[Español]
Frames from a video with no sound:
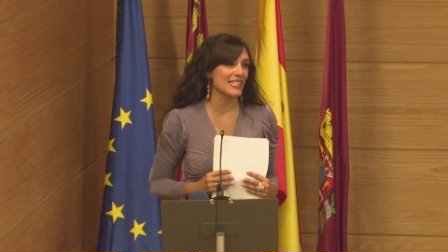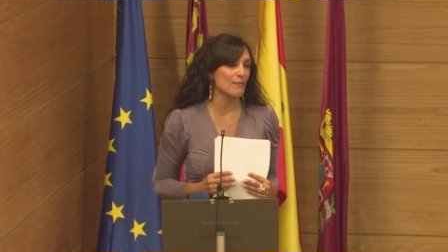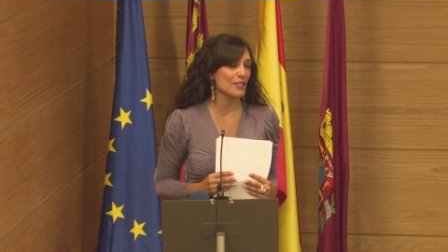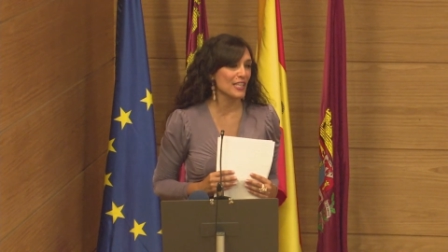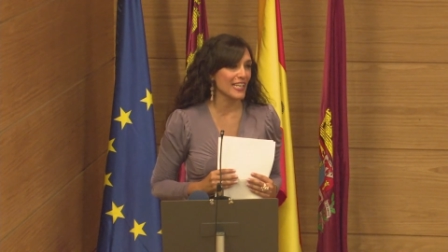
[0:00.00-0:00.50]

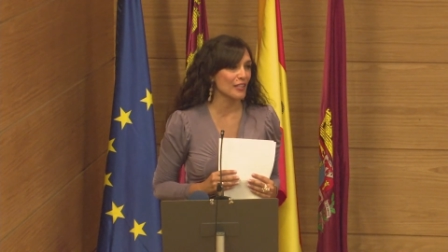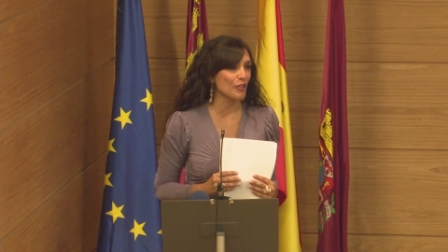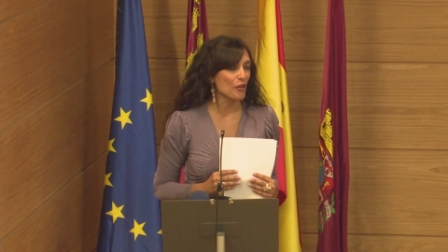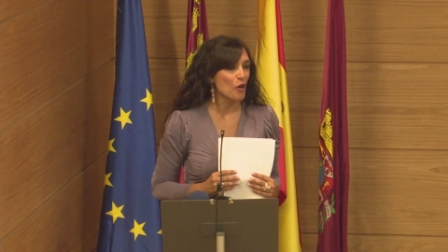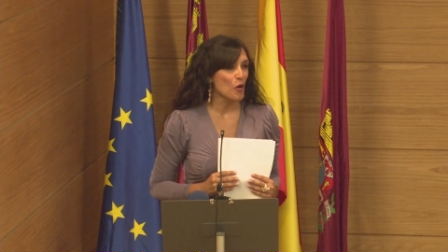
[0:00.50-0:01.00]
estamos
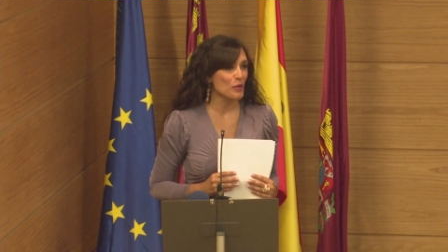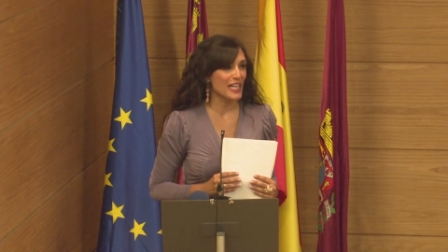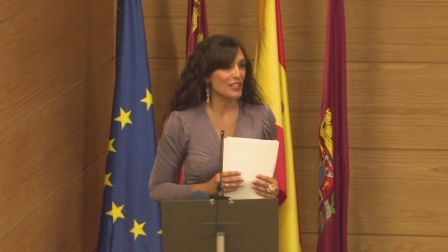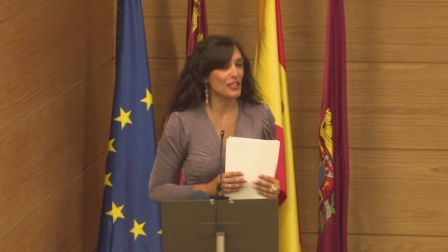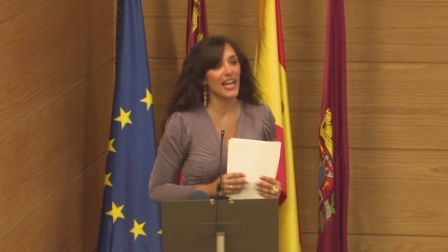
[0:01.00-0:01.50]
teniendo
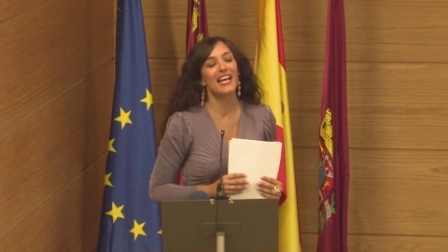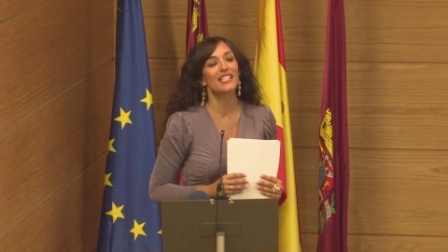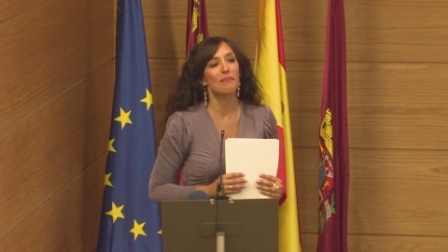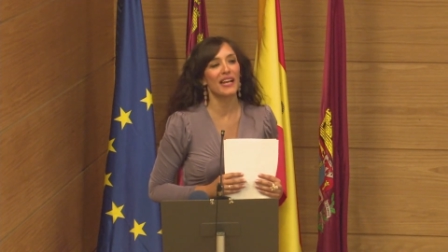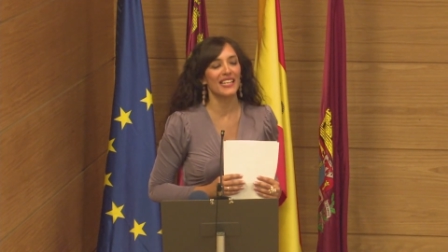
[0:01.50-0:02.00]
unas
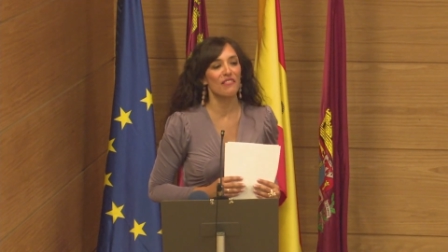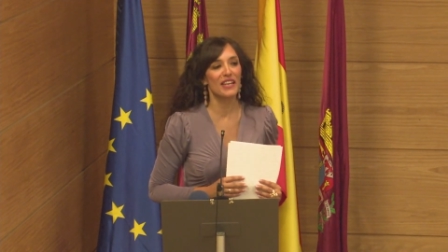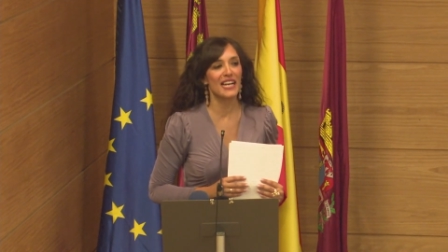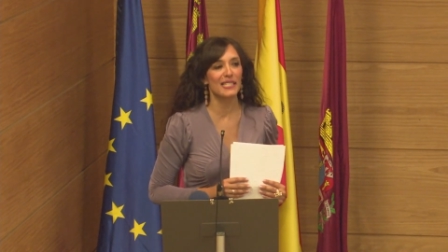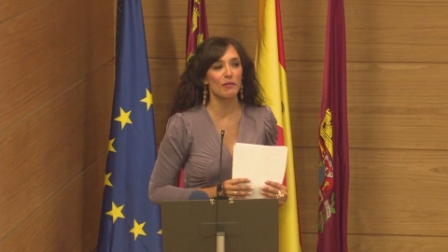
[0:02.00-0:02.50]
jornadas magníficas,